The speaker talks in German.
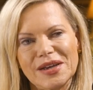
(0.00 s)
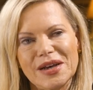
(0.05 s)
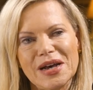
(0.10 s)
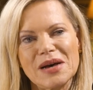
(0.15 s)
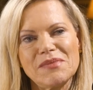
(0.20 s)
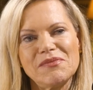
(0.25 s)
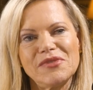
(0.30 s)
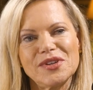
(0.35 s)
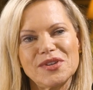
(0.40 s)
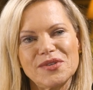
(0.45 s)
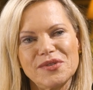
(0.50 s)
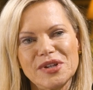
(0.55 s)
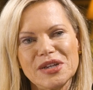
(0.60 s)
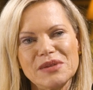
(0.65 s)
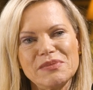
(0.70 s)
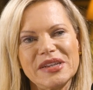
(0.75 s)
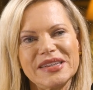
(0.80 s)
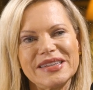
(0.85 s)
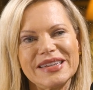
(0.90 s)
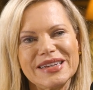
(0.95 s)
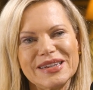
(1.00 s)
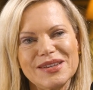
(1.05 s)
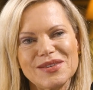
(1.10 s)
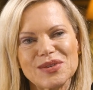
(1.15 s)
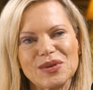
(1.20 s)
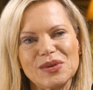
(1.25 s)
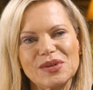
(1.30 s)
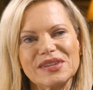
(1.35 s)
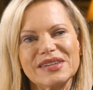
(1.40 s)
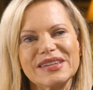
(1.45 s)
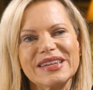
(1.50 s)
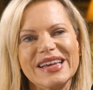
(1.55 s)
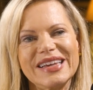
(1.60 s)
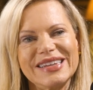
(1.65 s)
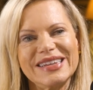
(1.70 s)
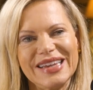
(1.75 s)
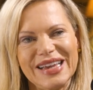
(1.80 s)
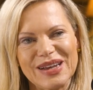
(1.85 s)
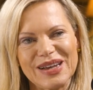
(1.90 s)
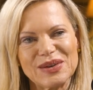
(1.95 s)
Da haben wir es wieder mit der gesunden
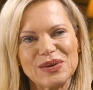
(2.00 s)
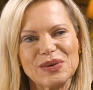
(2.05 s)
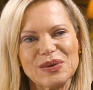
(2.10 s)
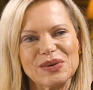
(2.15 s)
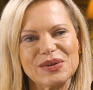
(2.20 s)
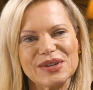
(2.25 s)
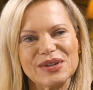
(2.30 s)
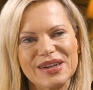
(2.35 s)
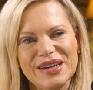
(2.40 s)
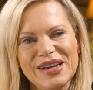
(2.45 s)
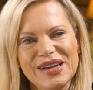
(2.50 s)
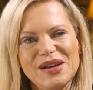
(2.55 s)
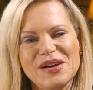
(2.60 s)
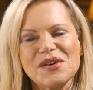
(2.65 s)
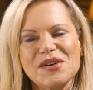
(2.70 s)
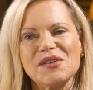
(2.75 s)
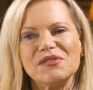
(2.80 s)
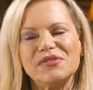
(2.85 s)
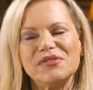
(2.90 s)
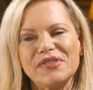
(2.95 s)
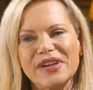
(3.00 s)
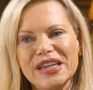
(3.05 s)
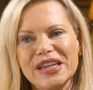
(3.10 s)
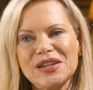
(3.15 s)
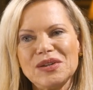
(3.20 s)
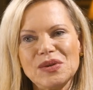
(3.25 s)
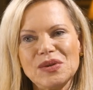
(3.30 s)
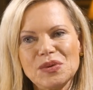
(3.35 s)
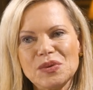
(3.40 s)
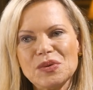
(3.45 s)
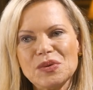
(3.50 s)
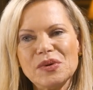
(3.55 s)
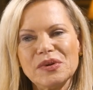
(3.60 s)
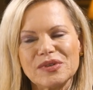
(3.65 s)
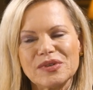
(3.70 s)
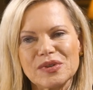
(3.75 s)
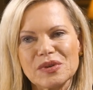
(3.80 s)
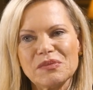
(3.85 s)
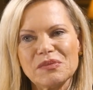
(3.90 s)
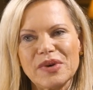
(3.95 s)
Ernährung. Wenn
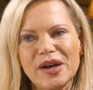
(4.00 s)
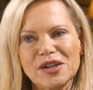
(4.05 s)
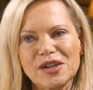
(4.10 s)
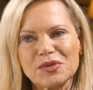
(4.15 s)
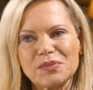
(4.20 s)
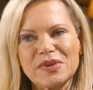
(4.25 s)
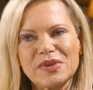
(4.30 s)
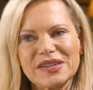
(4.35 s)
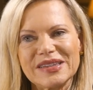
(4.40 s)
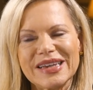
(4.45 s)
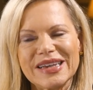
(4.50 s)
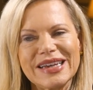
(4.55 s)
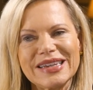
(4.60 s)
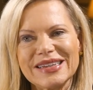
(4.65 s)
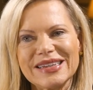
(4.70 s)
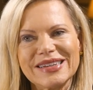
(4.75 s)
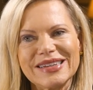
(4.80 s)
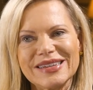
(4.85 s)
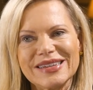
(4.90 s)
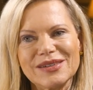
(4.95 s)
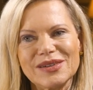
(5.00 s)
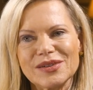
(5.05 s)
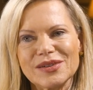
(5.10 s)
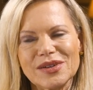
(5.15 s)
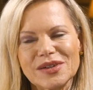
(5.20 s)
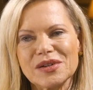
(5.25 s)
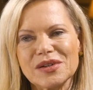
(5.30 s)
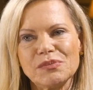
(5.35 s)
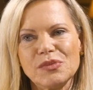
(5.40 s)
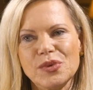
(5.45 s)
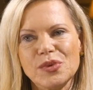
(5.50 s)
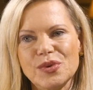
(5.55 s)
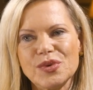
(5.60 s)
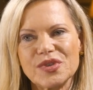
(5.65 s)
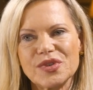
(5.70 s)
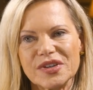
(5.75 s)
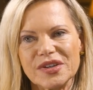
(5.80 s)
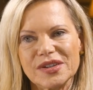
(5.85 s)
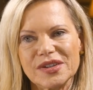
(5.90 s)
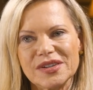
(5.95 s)
du zum Beispiel dein
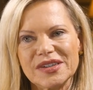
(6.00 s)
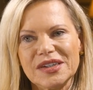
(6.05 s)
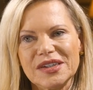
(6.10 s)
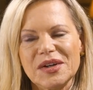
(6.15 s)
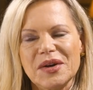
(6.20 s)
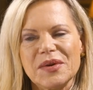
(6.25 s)
Gemüse